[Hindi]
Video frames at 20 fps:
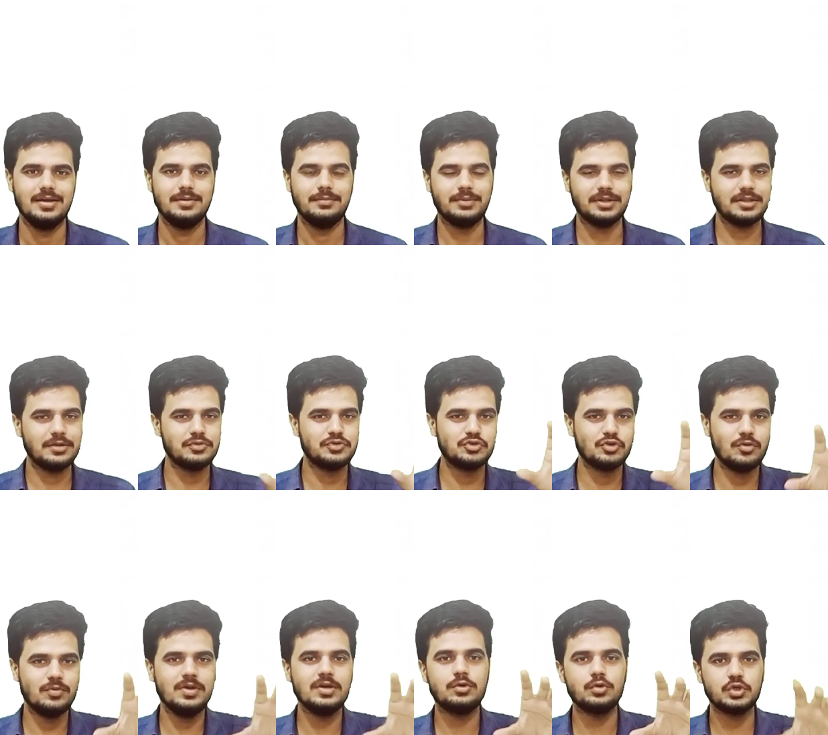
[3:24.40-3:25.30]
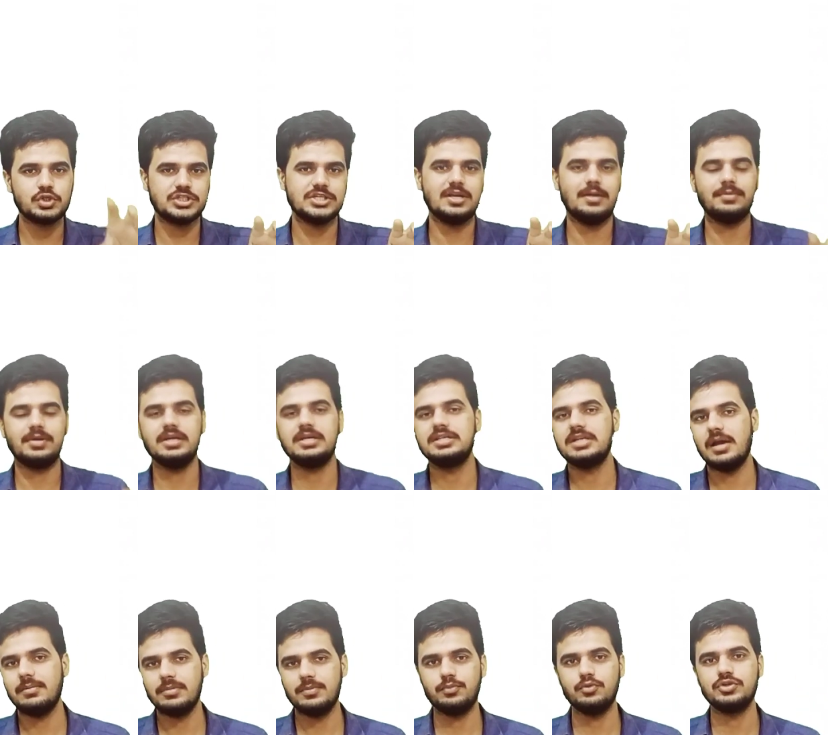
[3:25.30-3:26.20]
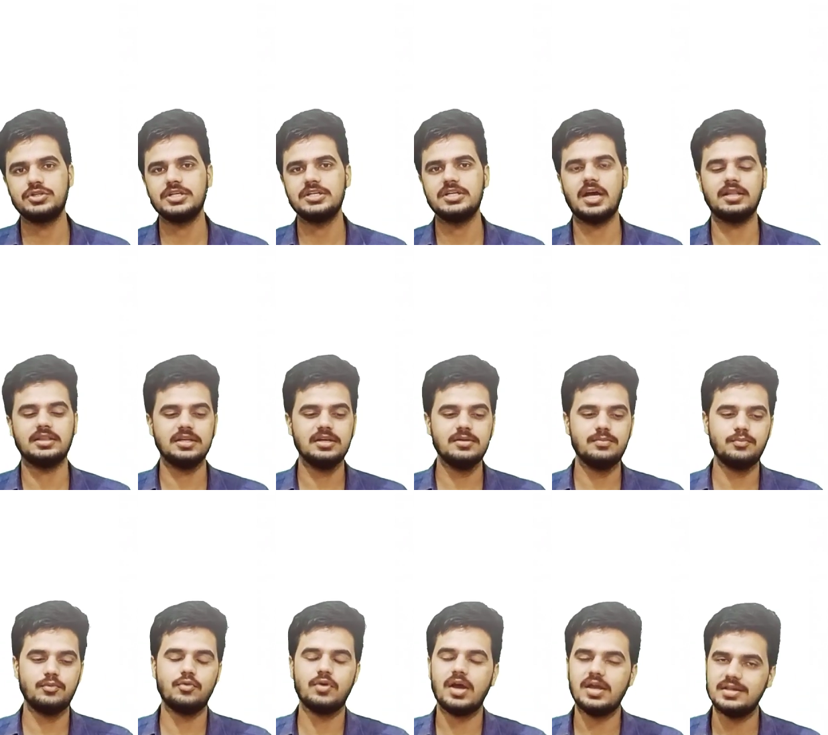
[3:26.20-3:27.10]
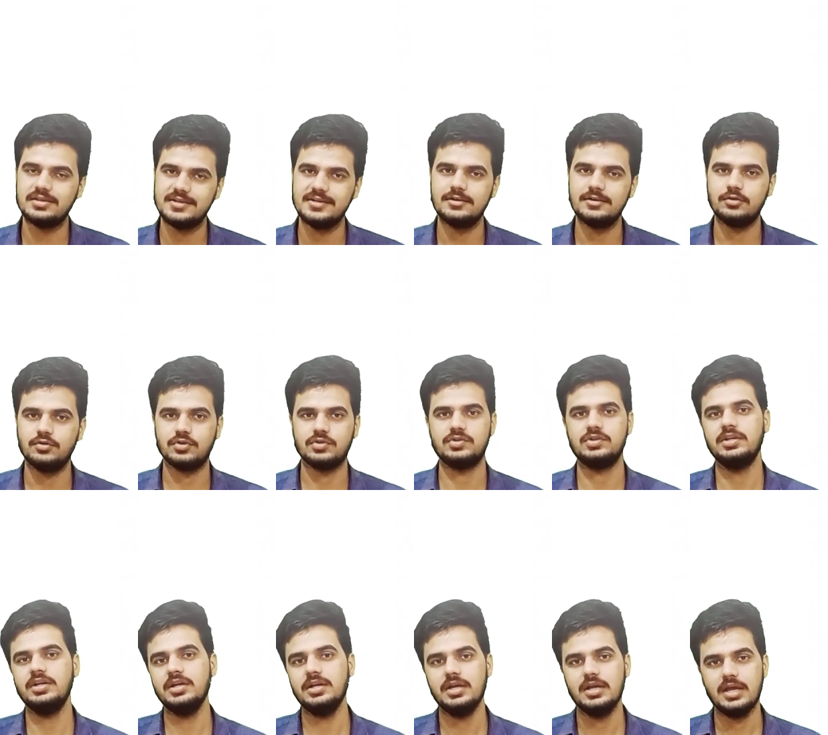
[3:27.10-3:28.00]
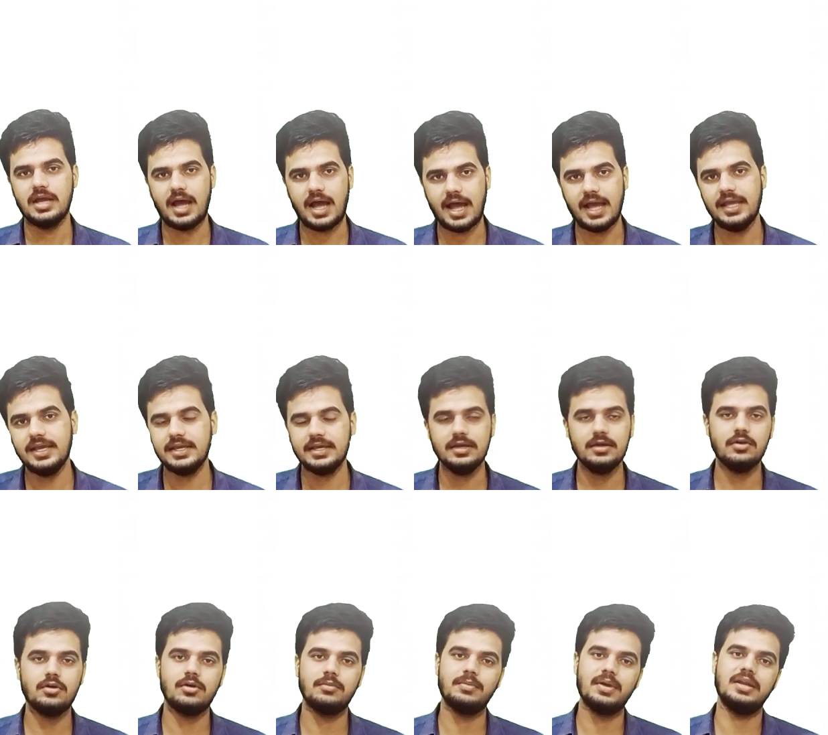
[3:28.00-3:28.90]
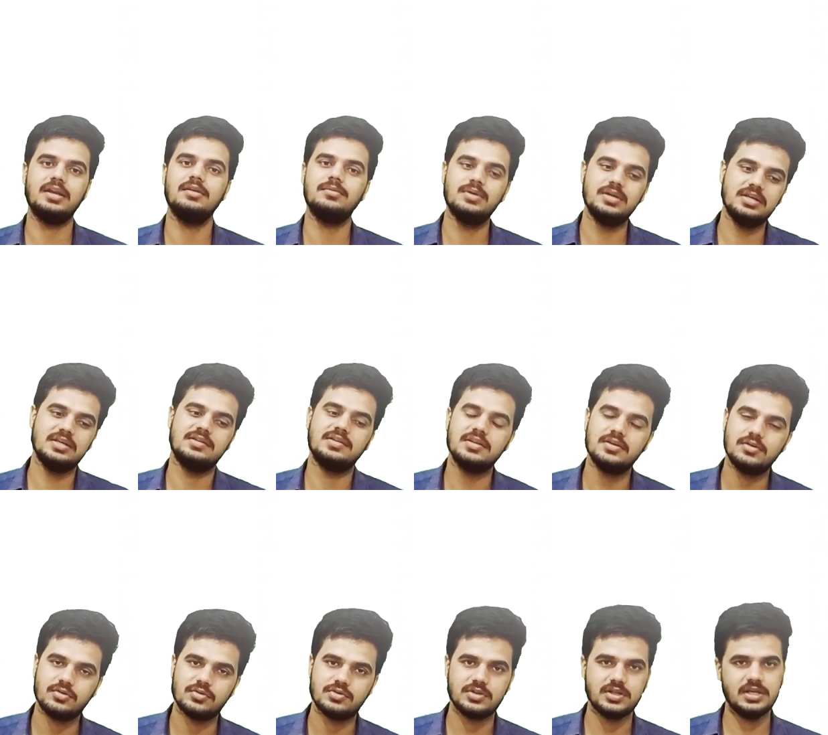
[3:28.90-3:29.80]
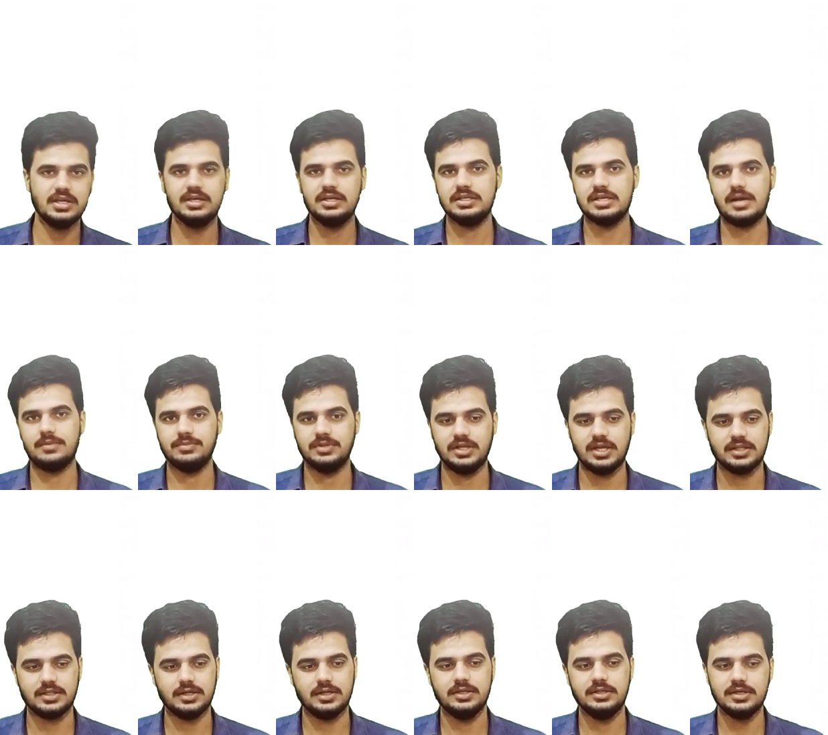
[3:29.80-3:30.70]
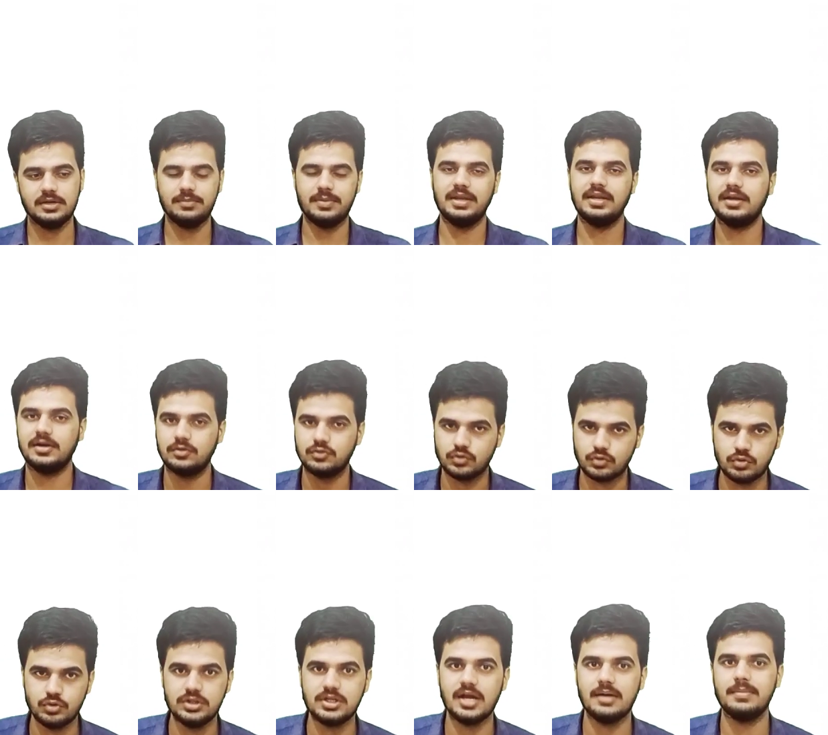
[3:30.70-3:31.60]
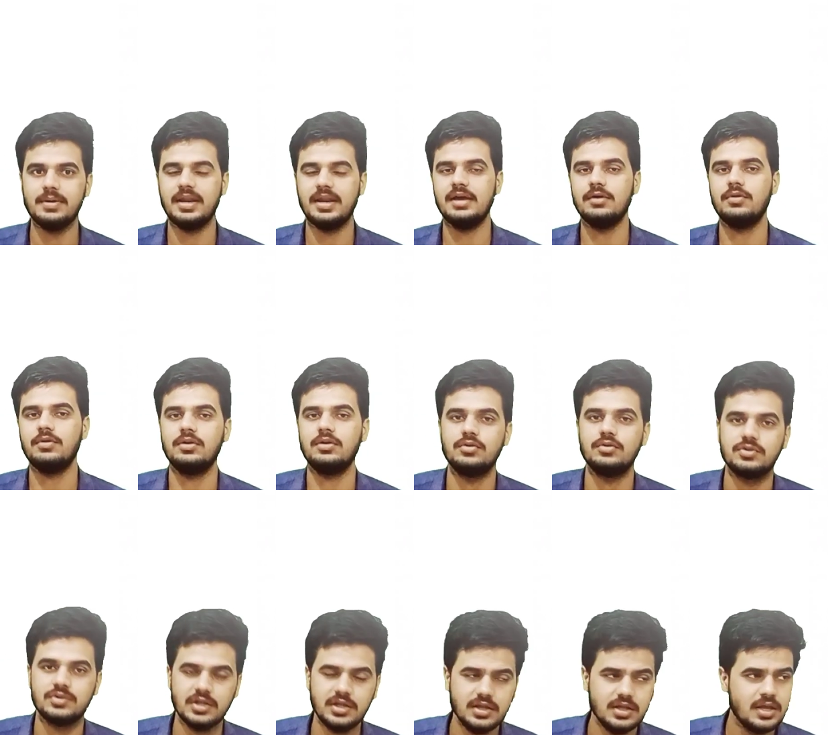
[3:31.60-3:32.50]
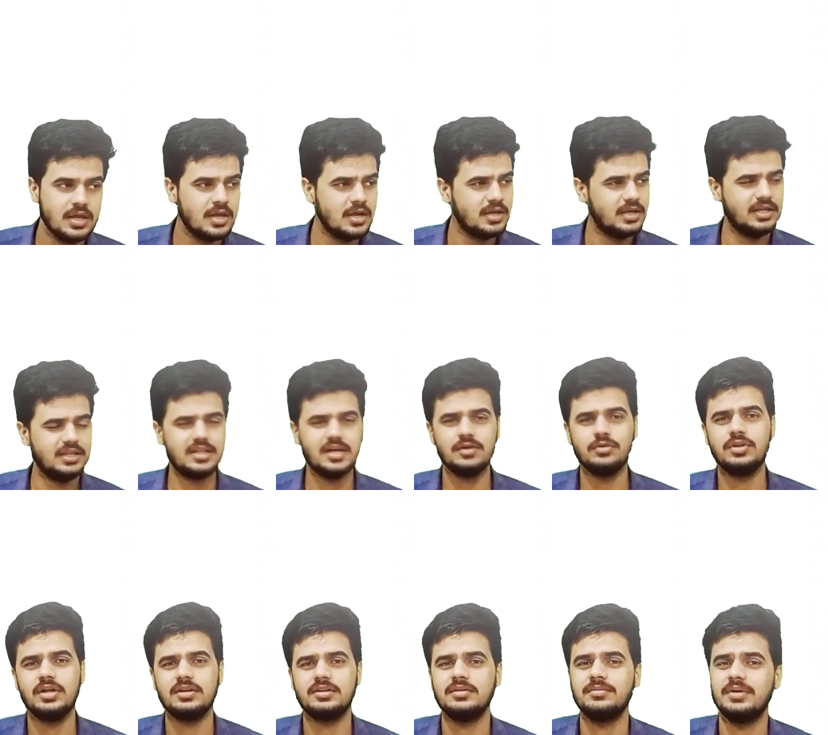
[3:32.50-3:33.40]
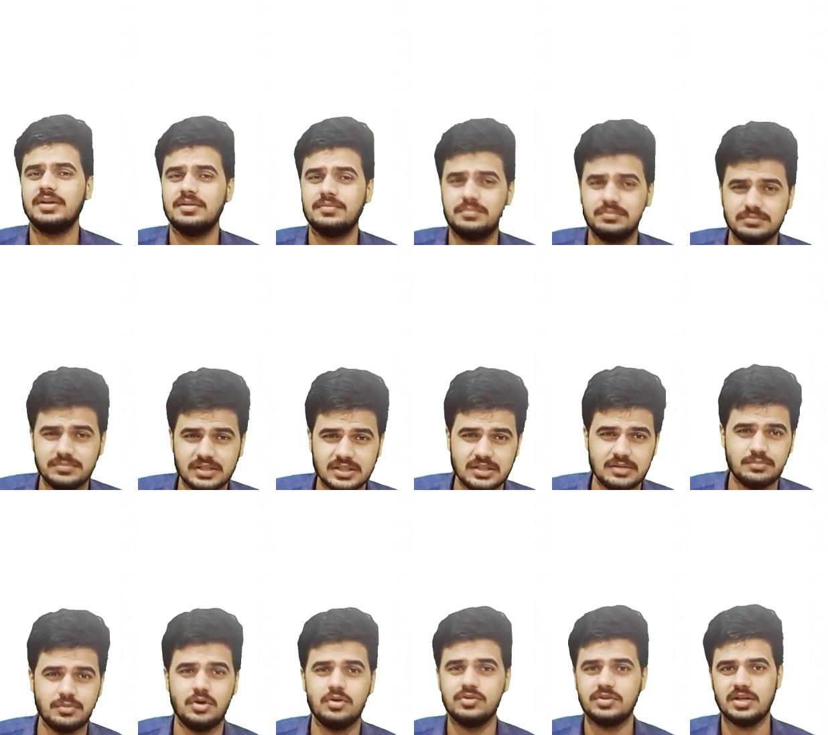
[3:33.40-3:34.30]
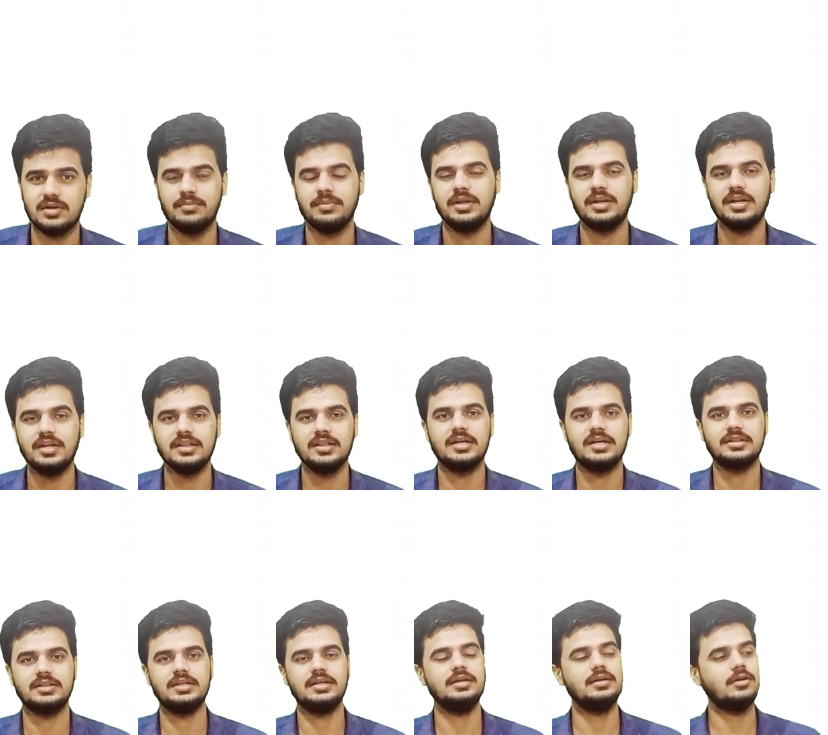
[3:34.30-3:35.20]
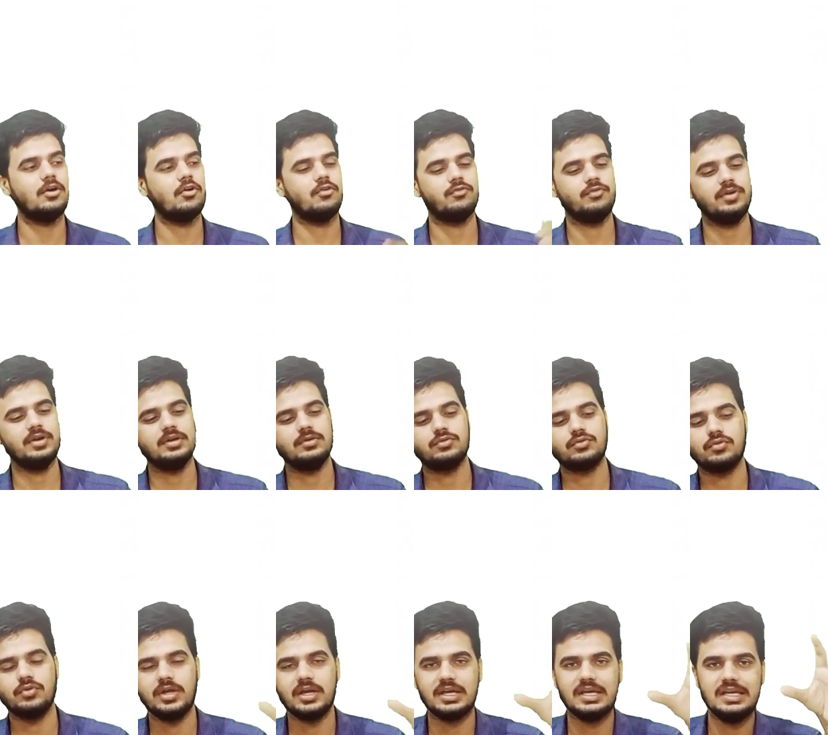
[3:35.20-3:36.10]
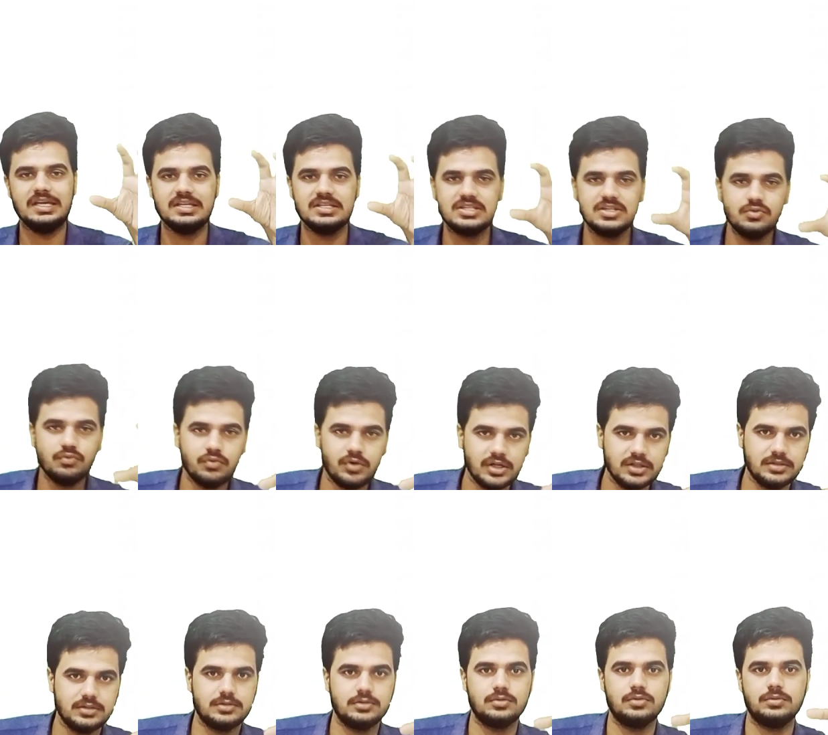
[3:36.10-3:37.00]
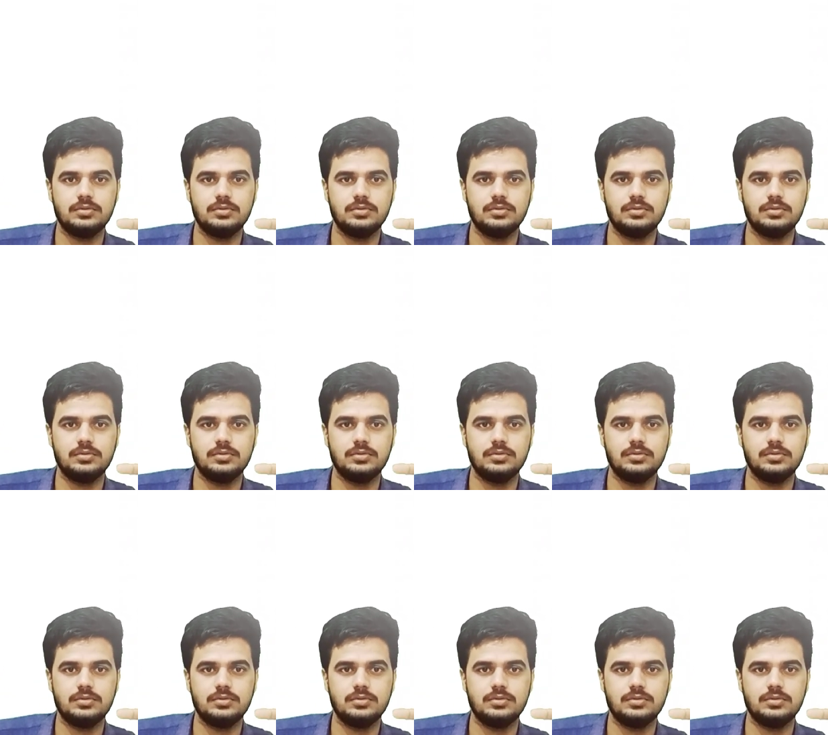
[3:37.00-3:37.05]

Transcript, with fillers: मतलब जो भी क्वेश्चन आपके एग्जाम में पूछे जाते हैं पूरा इसी नोट्स से आएंगे और मैंने भी इसी नोट से ही एग्जाम दिया था ये मैंने खुद का बनाया हुआ नोट्स है इधर उधर से मेरे मतलब बहुत सारे मेहनत लगते हैं और फिर उसको एक इजी वर्क